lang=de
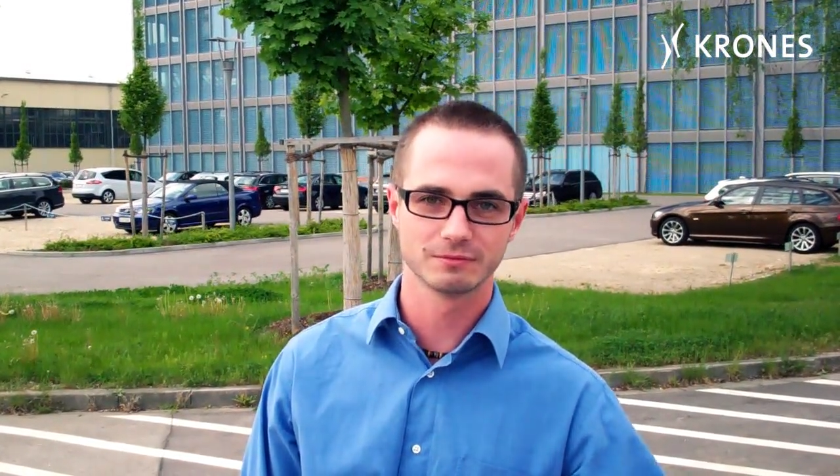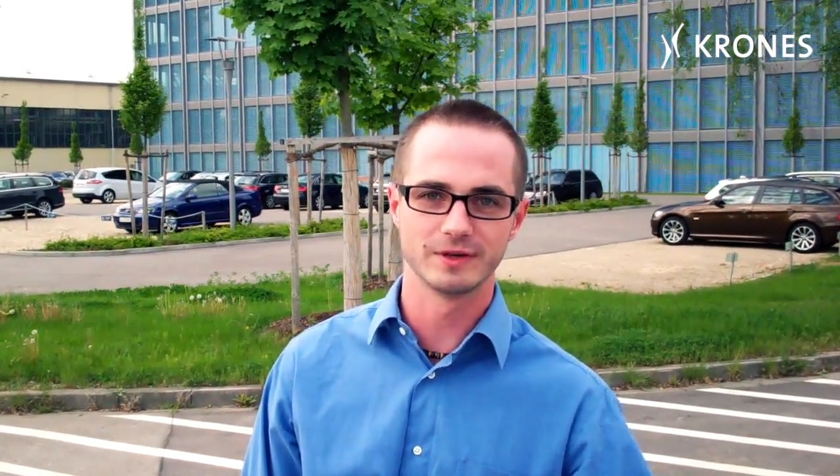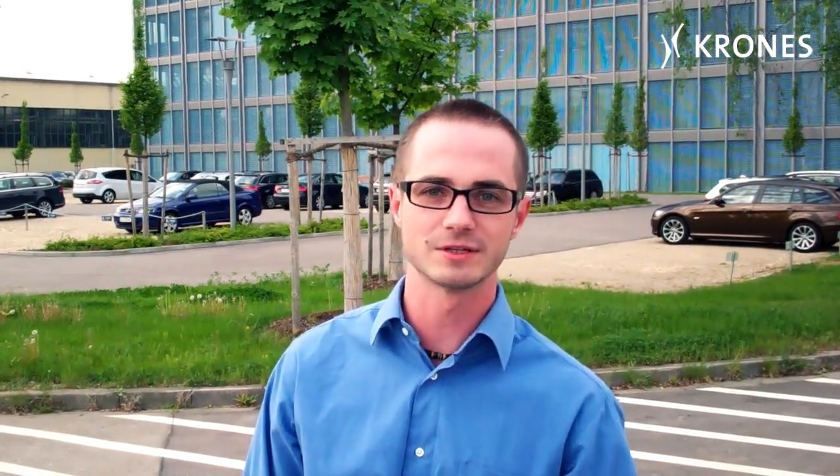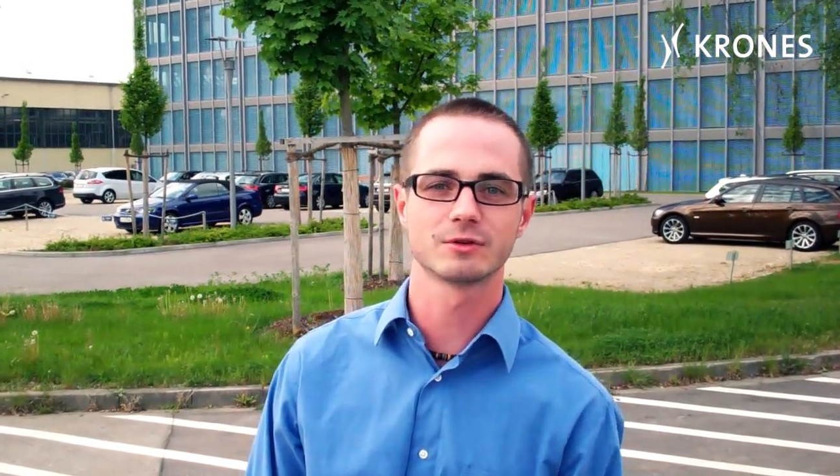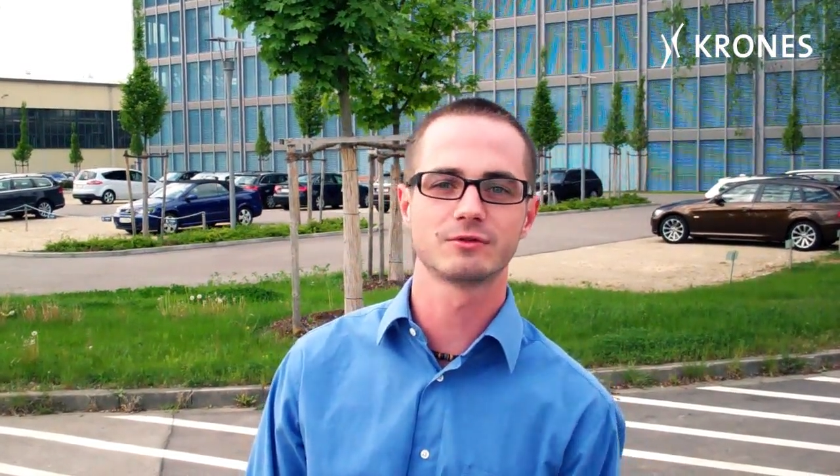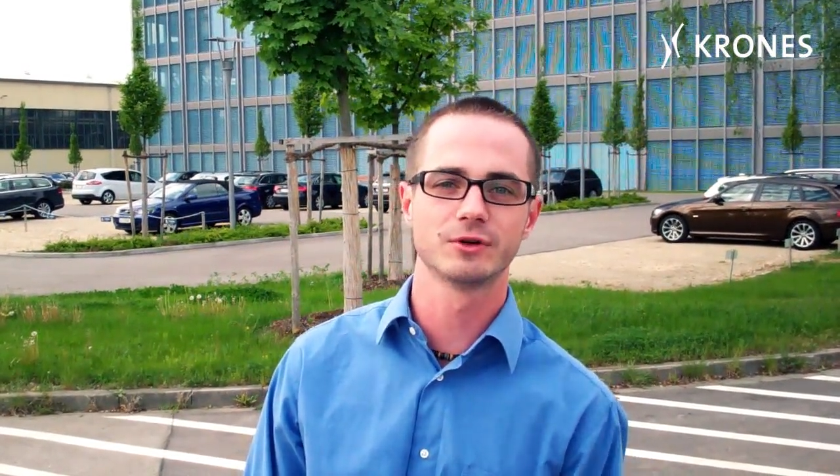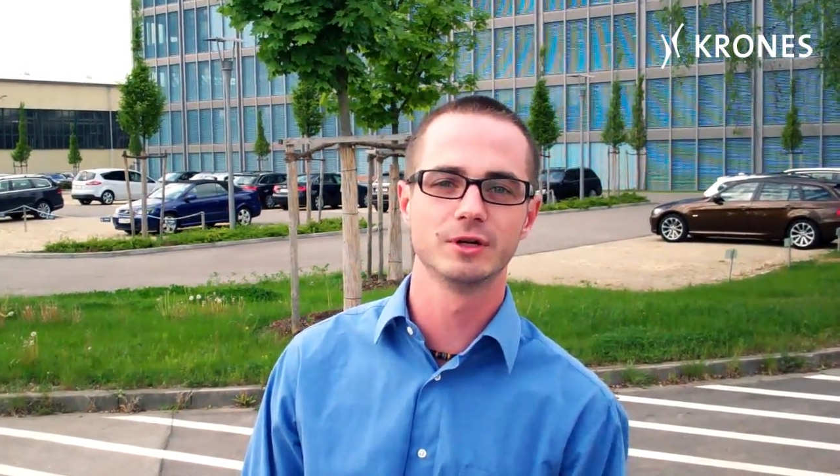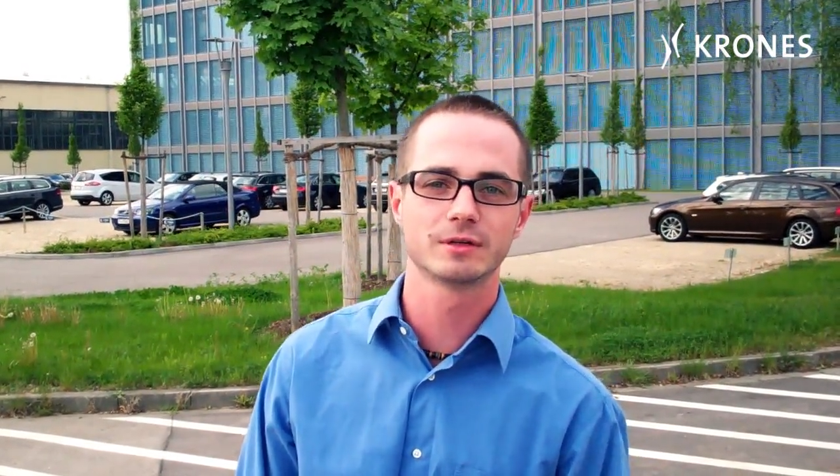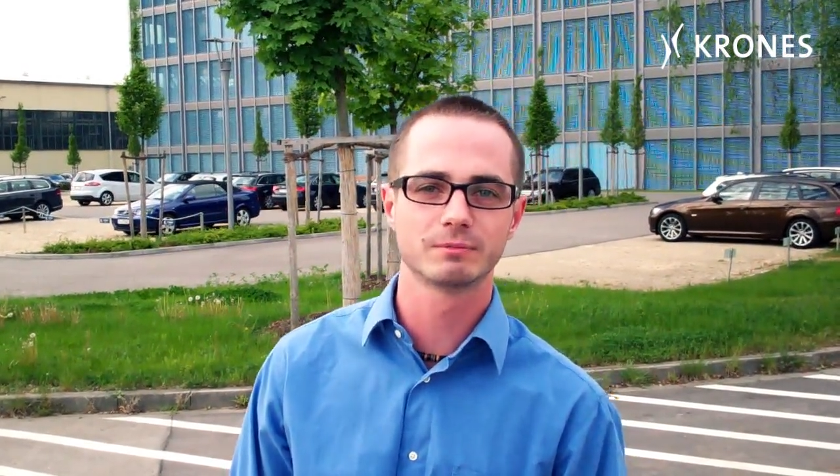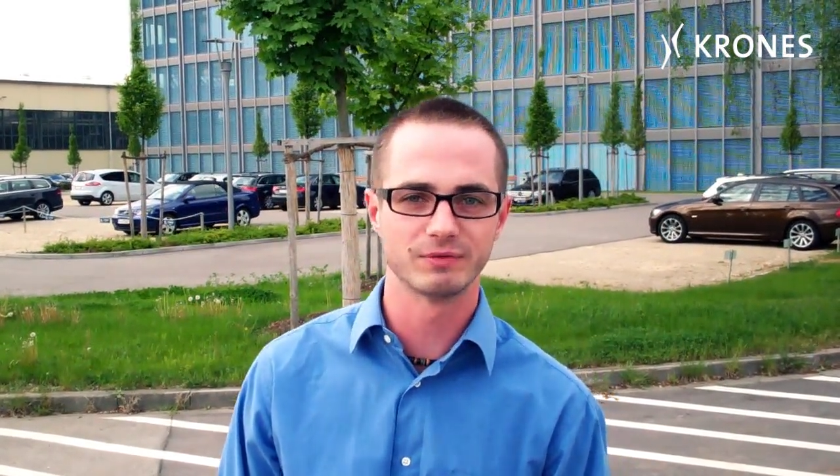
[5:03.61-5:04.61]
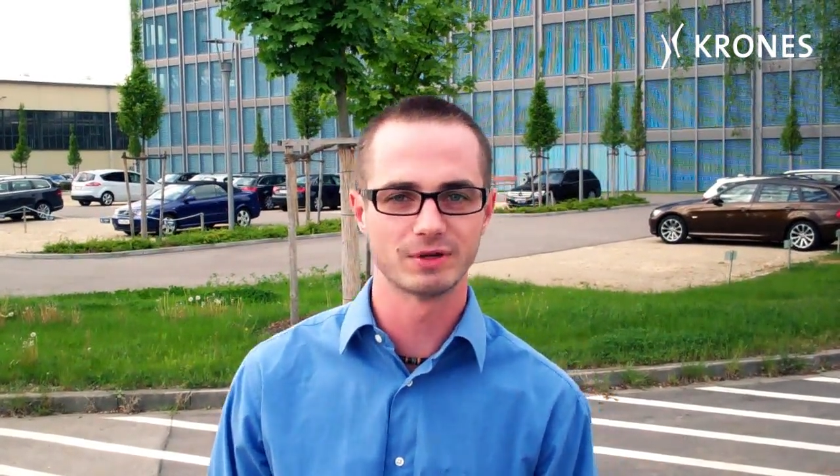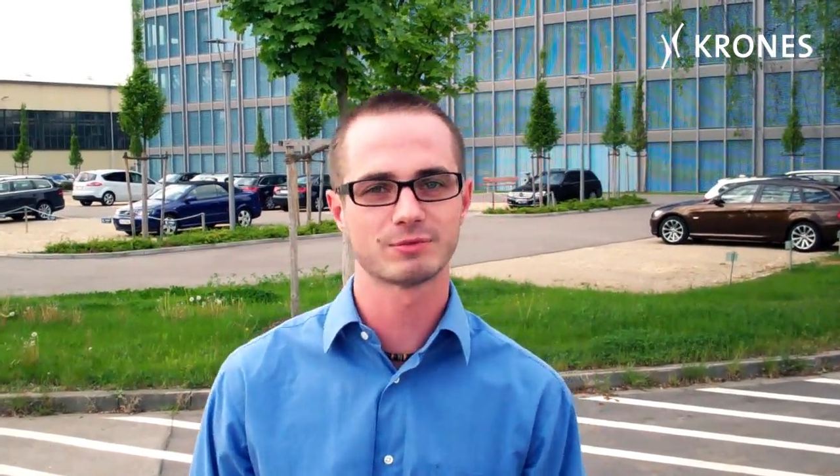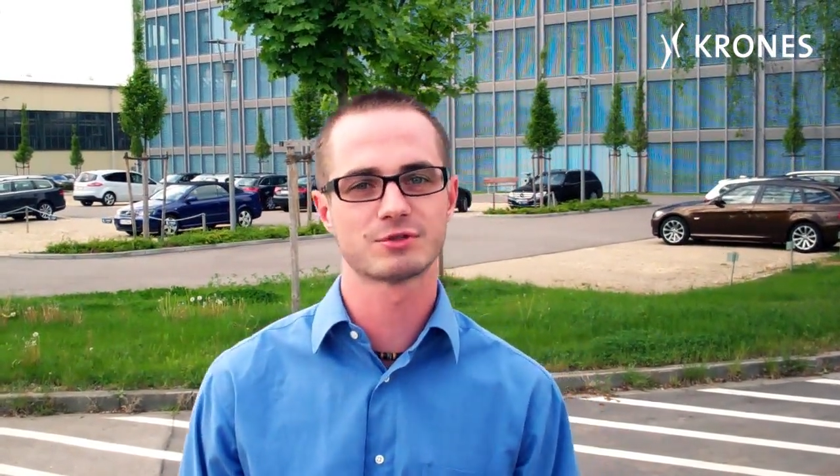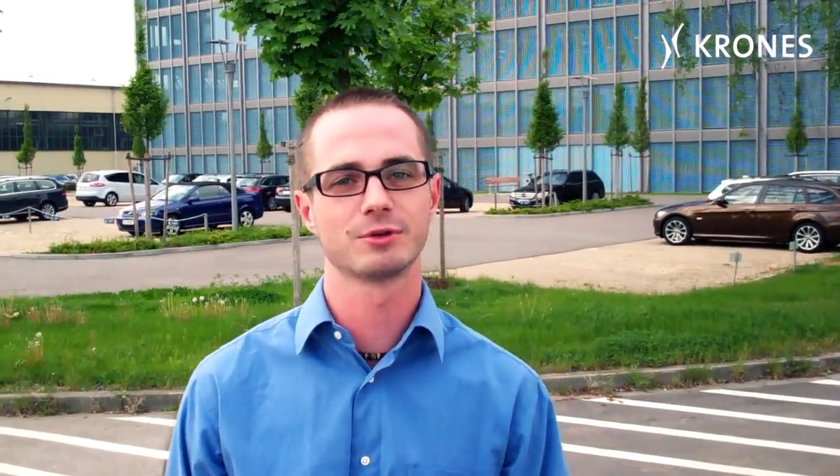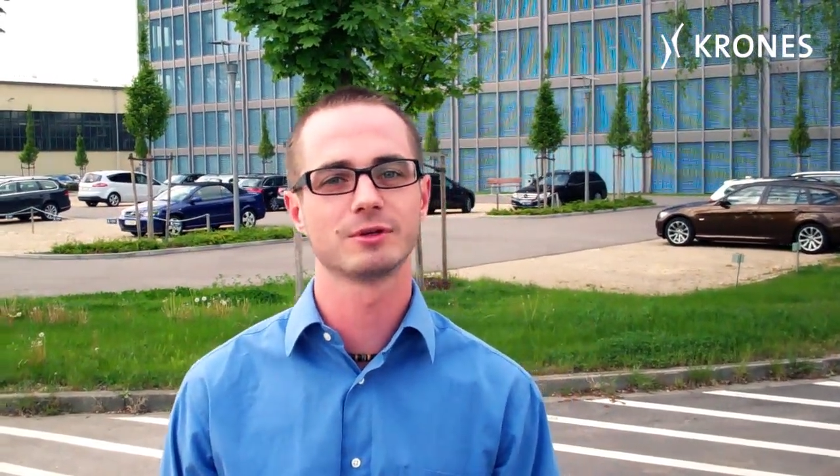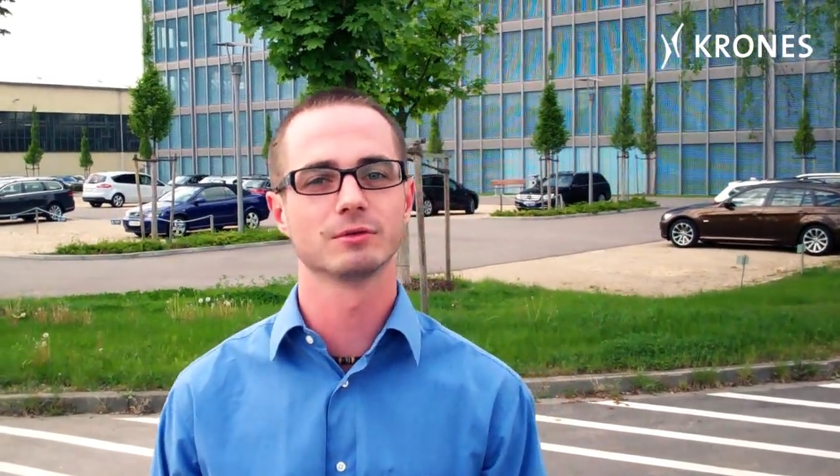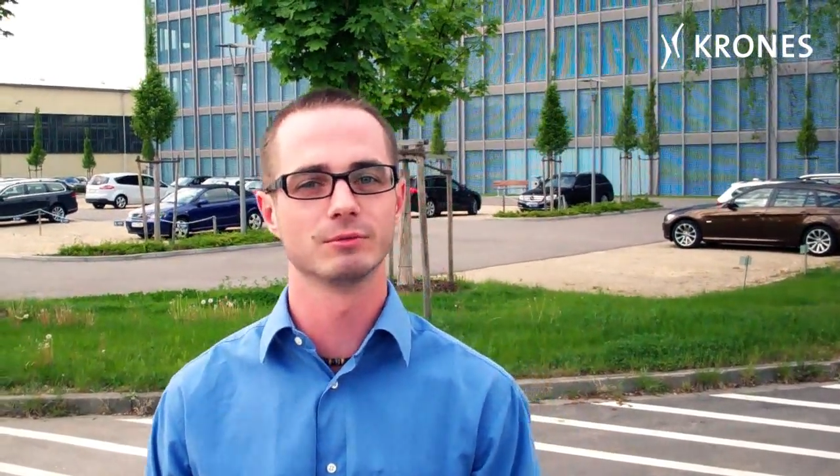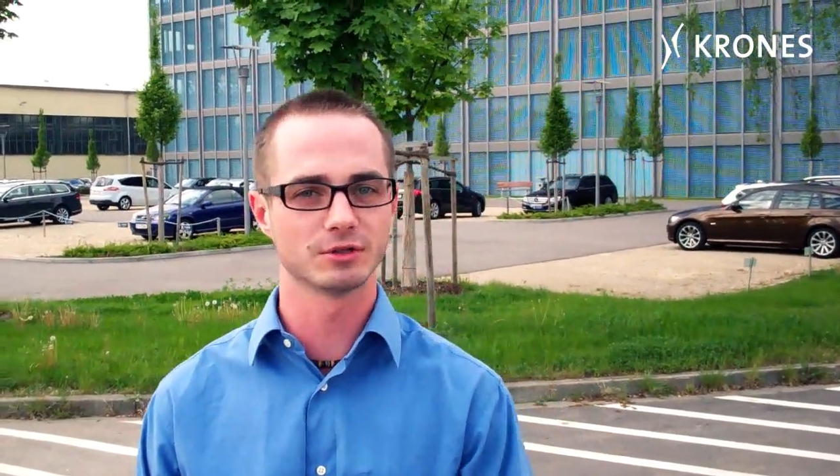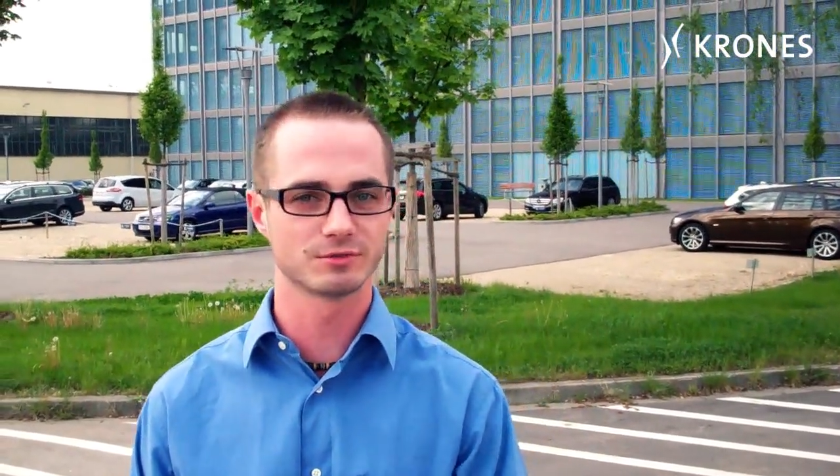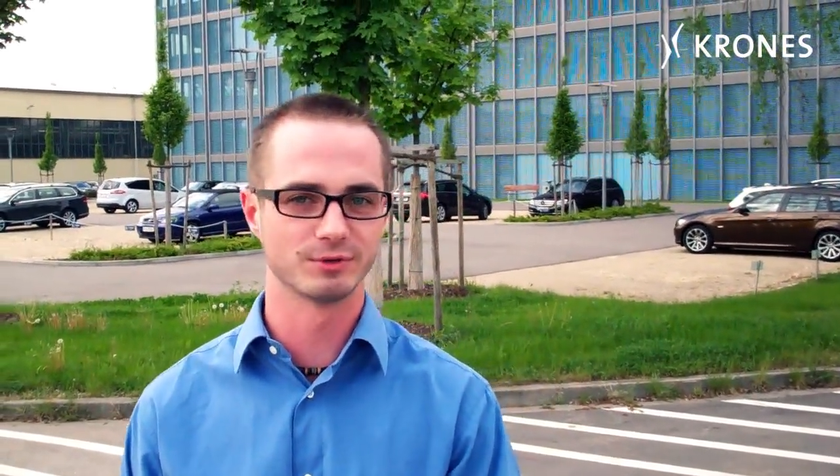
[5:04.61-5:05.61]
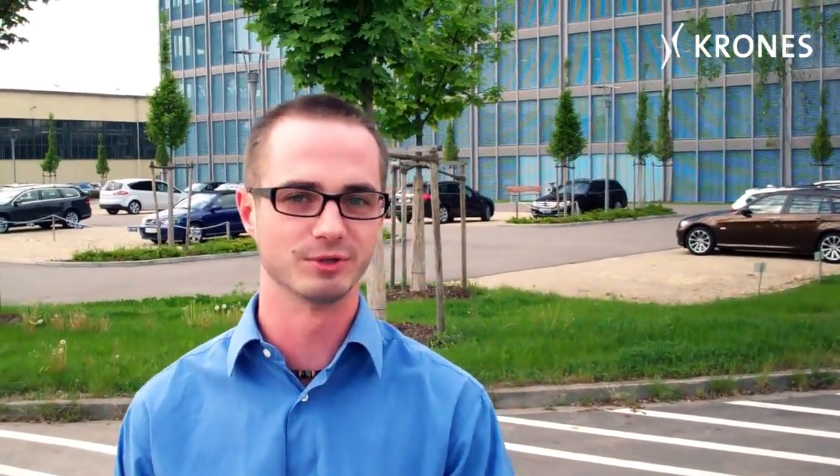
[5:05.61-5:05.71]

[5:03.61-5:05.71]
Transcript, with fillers: Wenn es euch gefällt, bewerbt es euch und macht es mal